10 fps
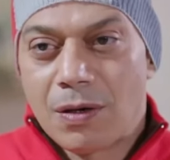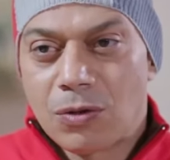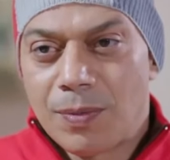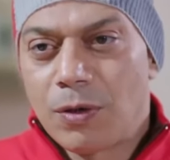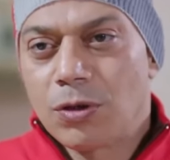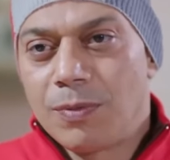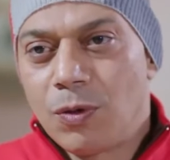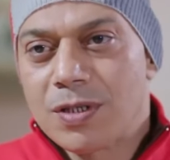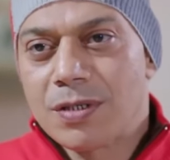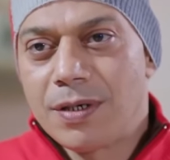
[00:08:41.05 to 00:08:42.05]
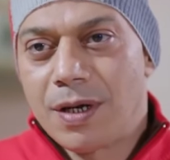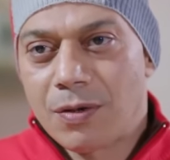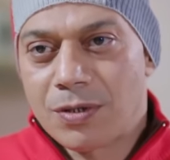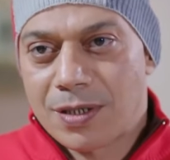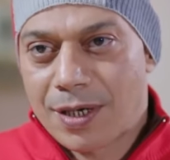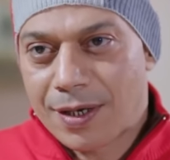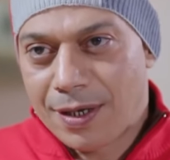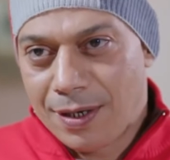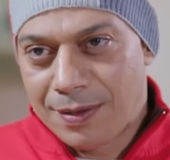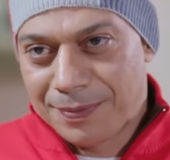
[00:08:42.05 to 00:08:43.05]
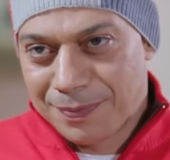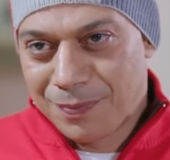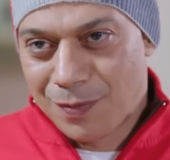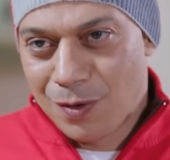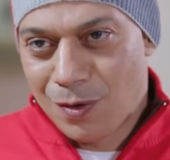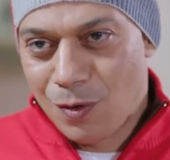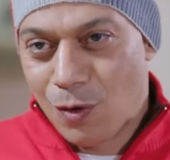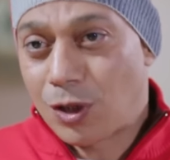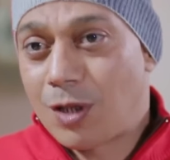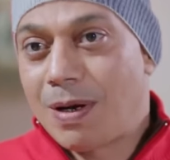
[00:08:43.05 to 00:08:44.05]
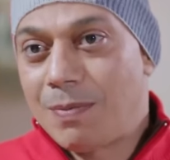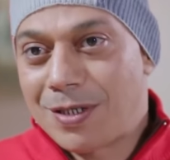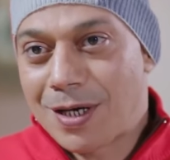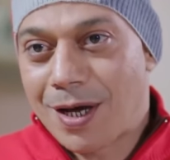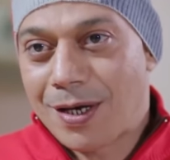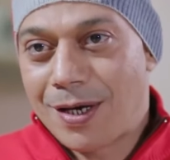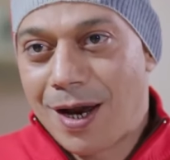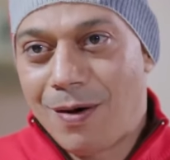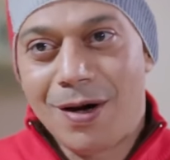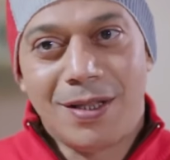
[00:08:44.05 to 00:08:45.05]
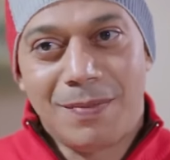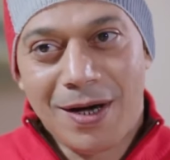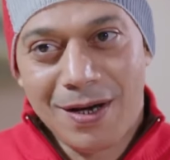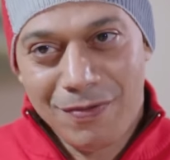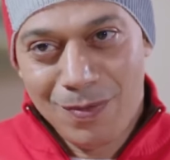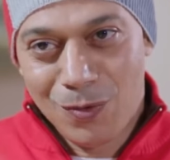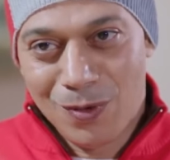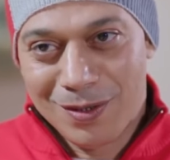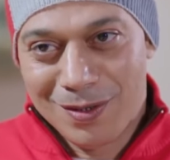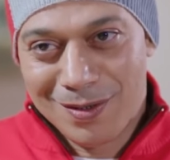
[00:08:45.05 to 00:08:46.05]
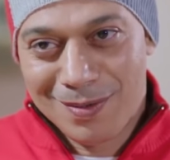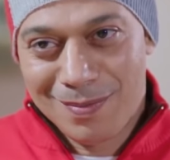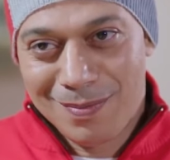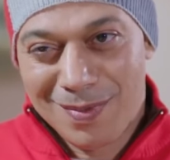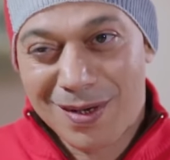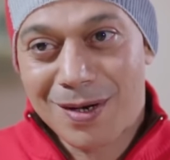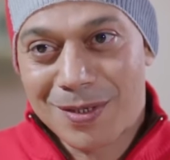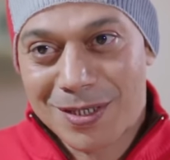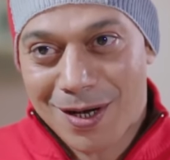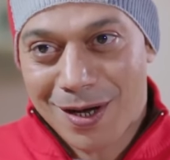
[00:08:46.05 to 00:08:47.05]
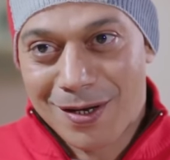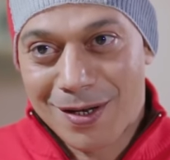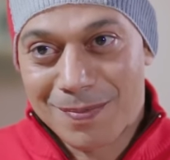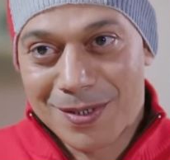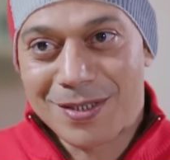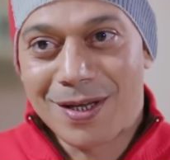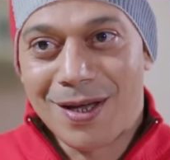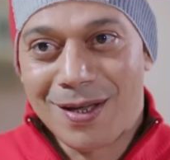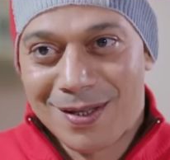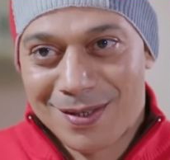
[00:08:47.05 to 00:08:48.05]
كنت بنط من وسط النار والسكاكين وكنت برمي السكاكين على واحده معانا في المولد من غير ما السكاكين تمسها